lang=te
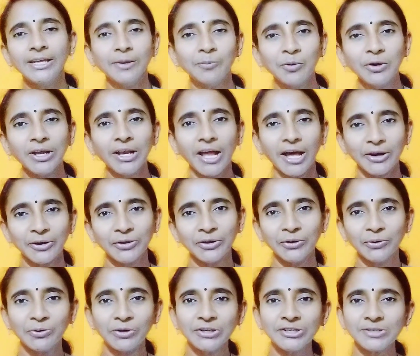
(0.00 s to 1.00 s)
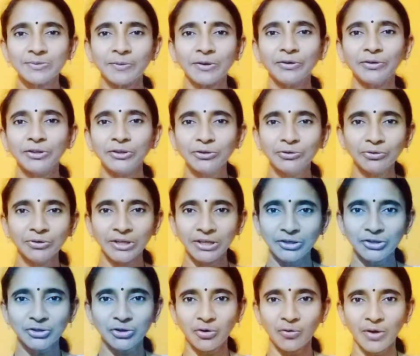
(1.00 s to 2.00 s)
ఈ ఎముకల ఆరోగ్యం గురించి మనం ఎందుకు
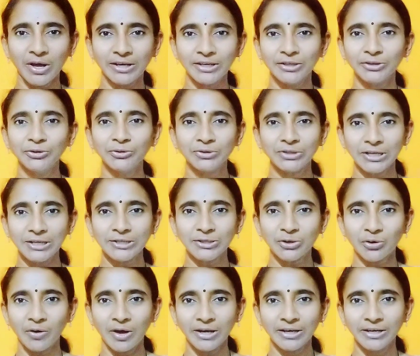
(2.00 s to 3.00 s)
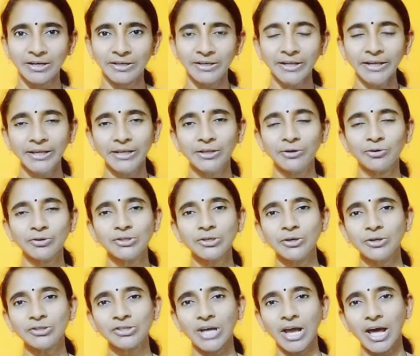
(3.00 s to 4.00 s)
నేర్చుకోవాలి ఎందుకు తెలుసుకోవాలి అంటే ఈ
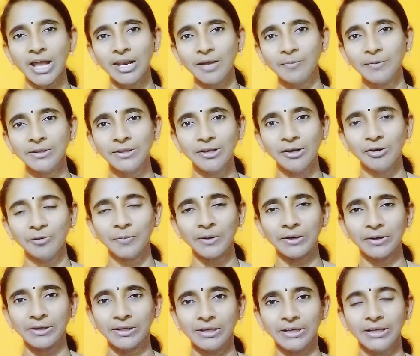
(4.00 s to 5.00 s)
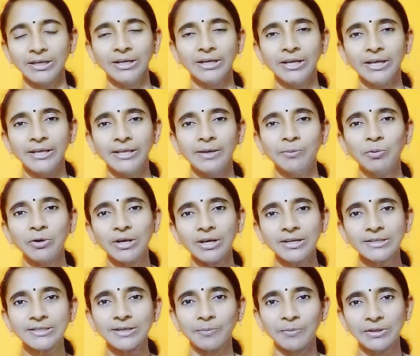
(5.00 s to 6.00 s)
రోజుల్లో చాలా మందిలో మనకి
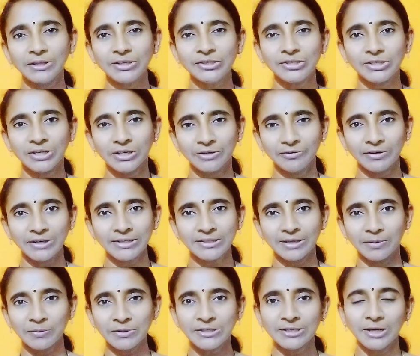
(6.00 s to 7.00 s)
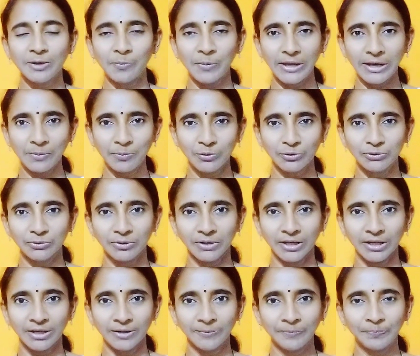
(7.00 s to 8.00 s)
ఎముకలకు సంబంధించినటువంటి సమస్యలు
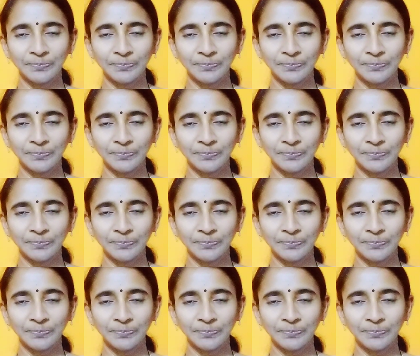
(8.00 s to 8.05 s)
పెరిగిపోతున్నాయి